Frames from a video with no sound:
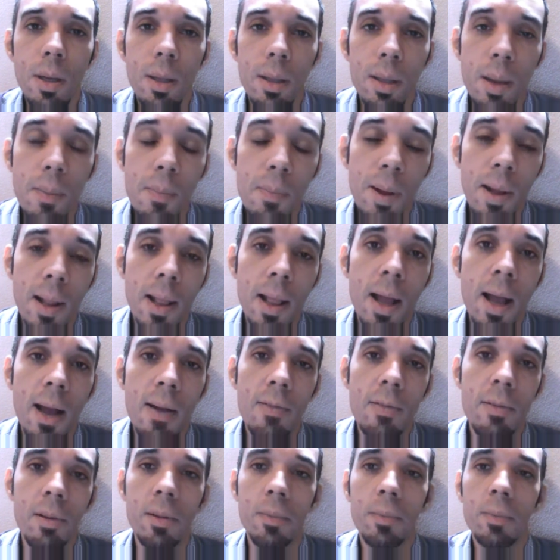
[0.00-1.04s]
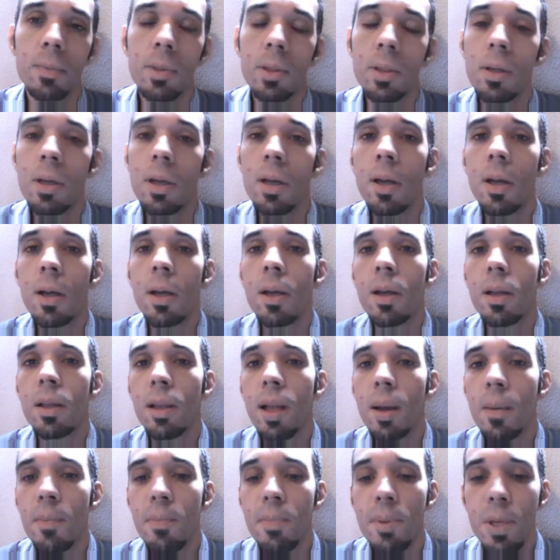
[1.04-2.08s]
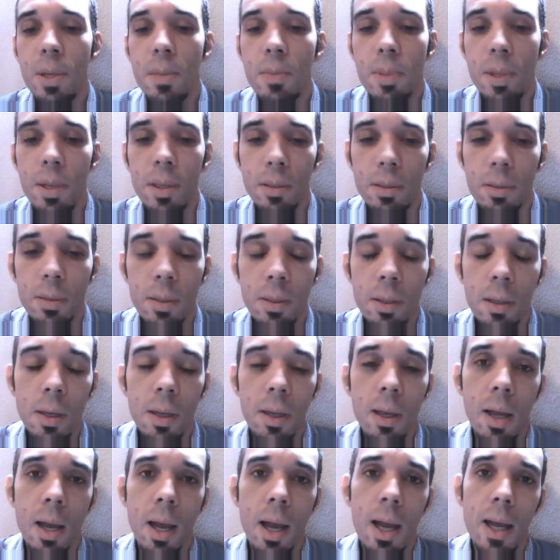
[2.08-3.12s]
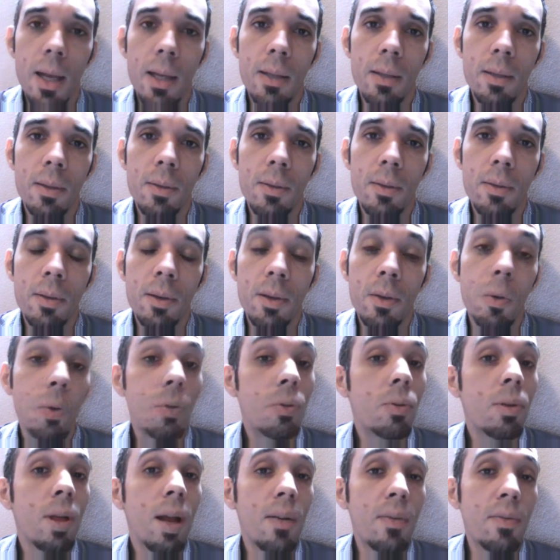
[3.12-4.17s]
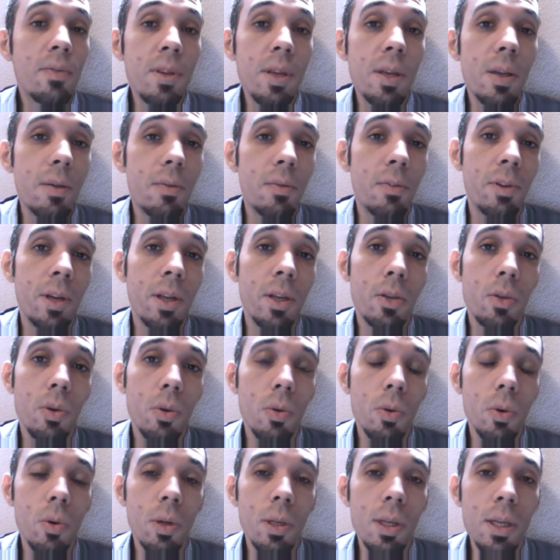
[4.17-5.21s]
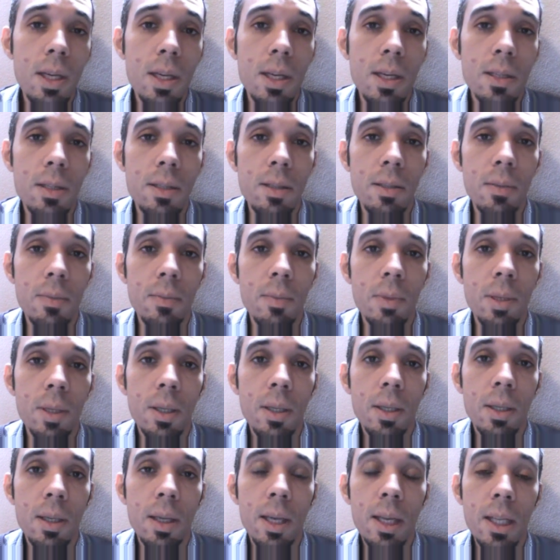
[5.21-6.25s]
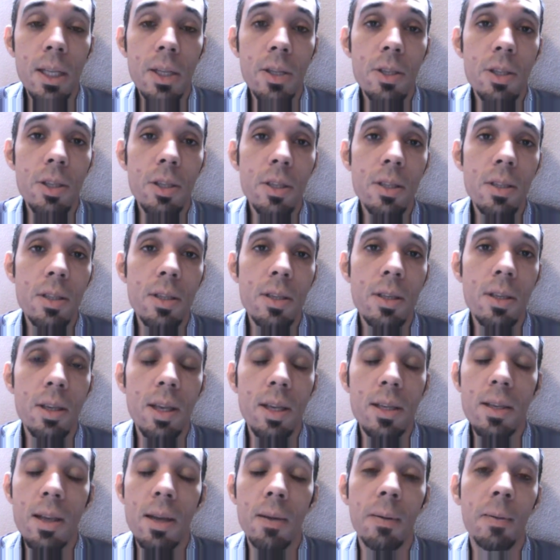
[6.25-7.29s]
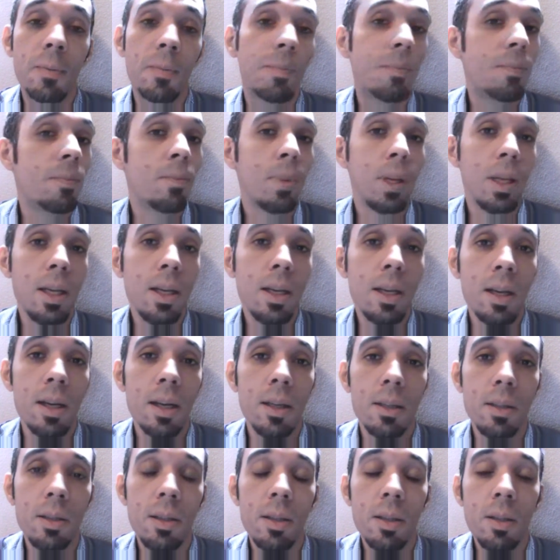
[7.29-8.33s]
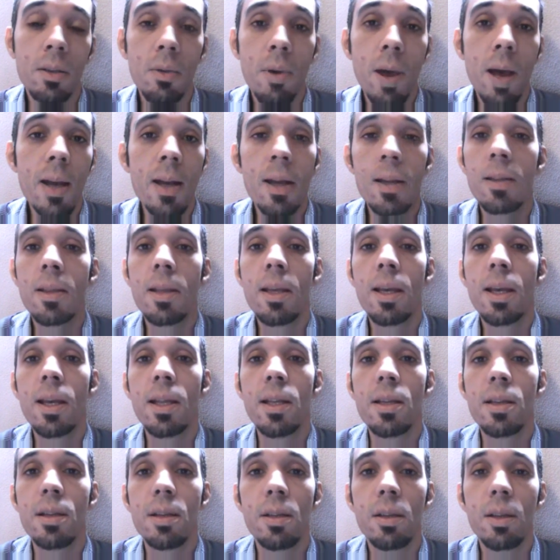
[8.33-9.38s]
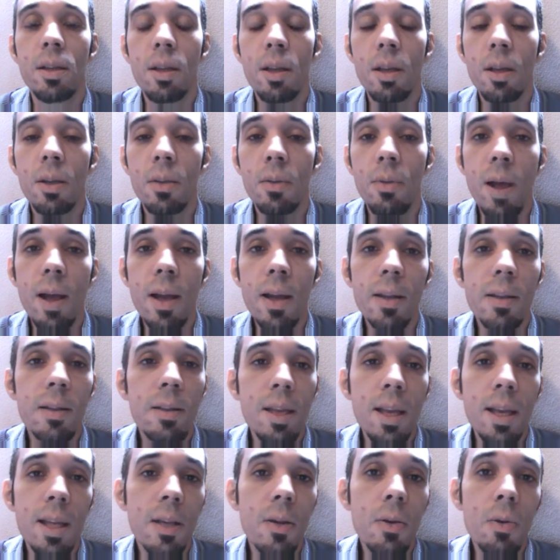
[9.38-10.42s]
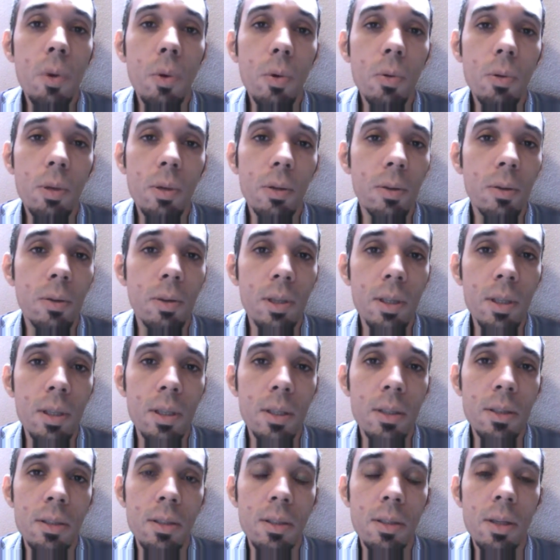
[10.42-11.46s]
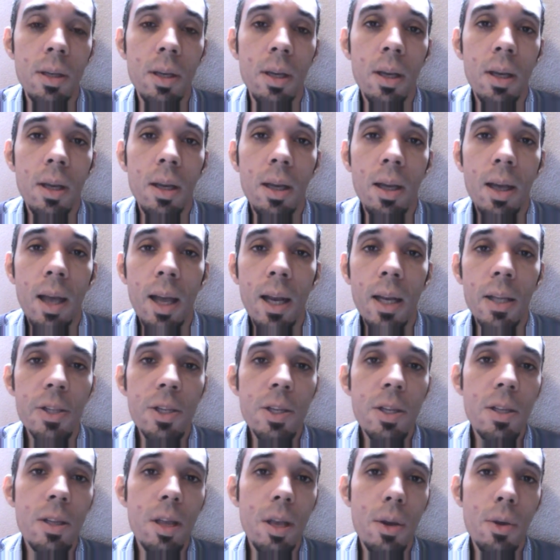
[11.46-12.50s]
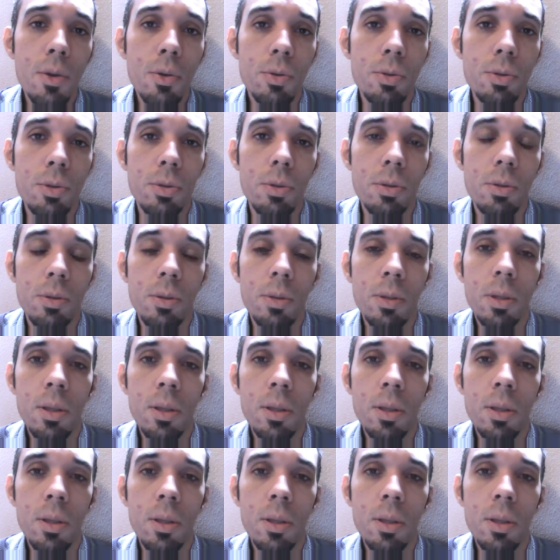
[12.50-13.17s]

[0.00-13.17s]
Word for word: Na palavra, na Bíblia, é, quando Davi enfrentou Golias, ele disse que essa briga não era dele, não era dele contra Golias, era de Deus.